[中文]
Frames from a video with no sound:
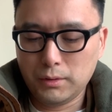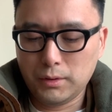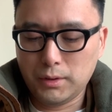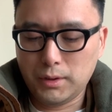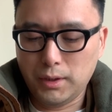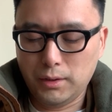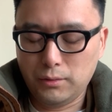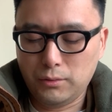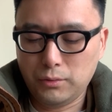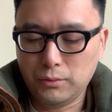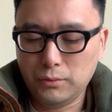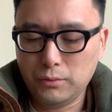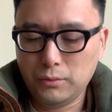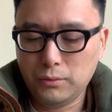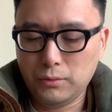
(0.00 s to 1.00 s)
检
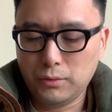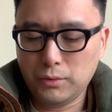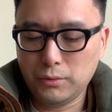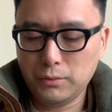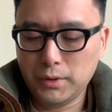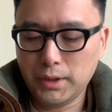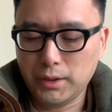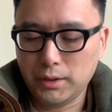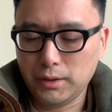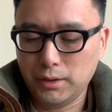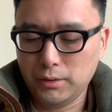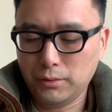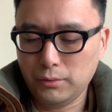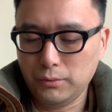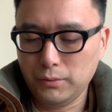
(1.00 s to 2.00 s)
出书信一
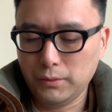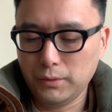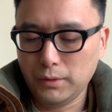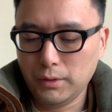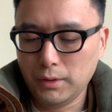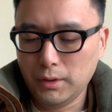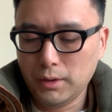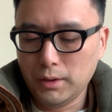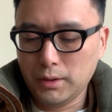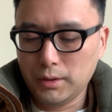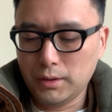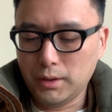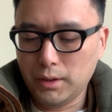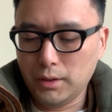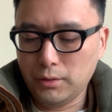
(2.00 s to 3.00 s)
束，
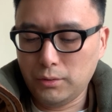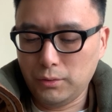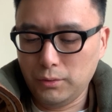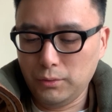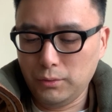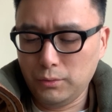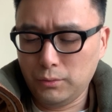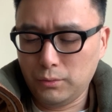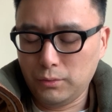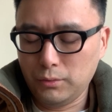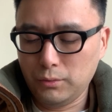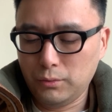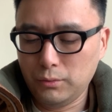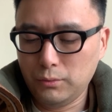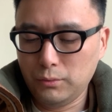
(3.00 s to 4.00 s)
皆许
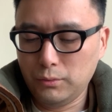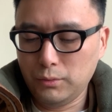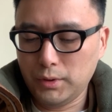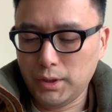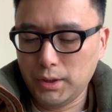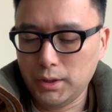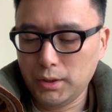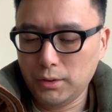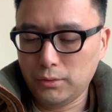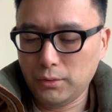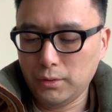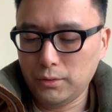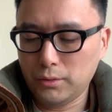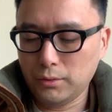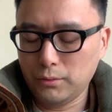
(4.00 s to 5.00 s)
都及
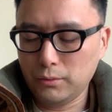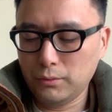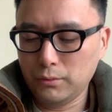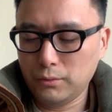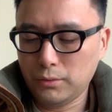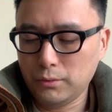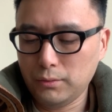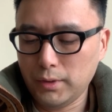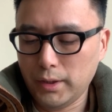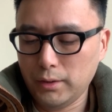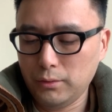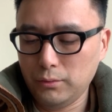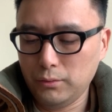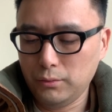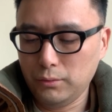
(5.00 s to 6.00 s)
军中诸人
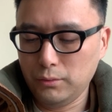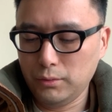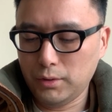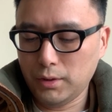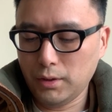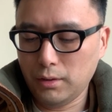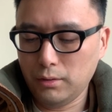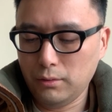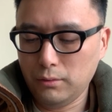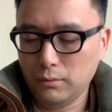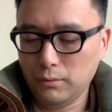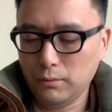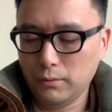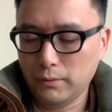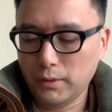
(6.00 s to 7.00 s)
与少
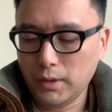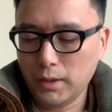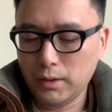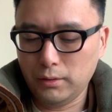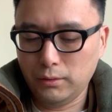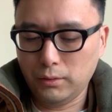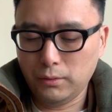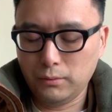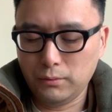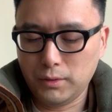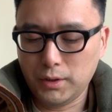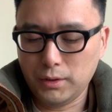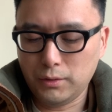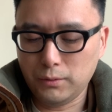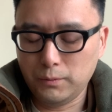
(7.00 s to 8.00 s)
暗通之
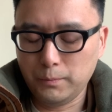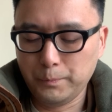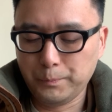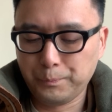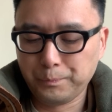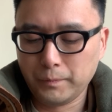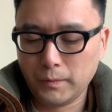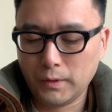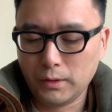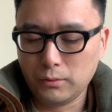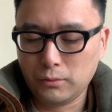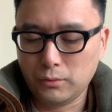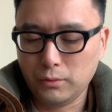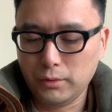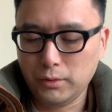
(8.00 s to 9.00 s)
术。
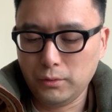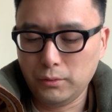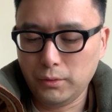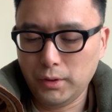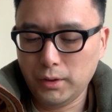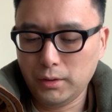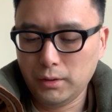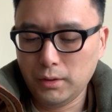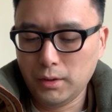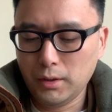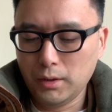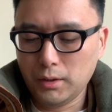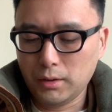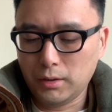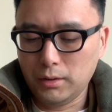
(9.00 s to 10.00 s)
左右
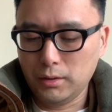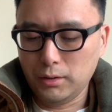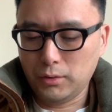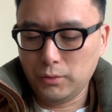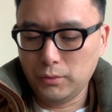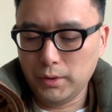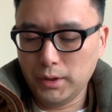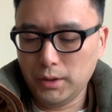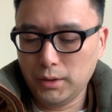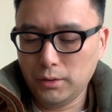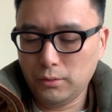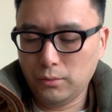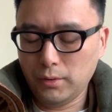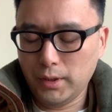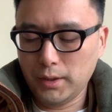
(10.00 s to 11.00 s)
曰：“可逐一
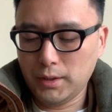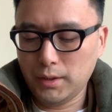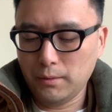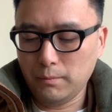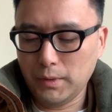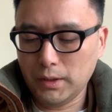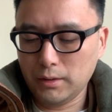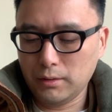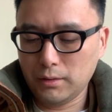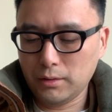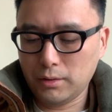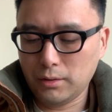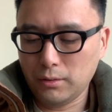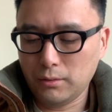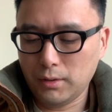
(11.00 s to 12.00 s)
对姓名，
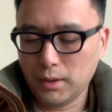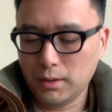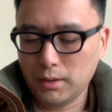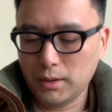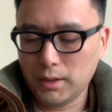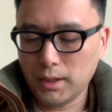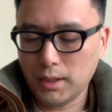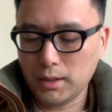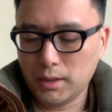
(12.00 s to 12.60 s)
收而杀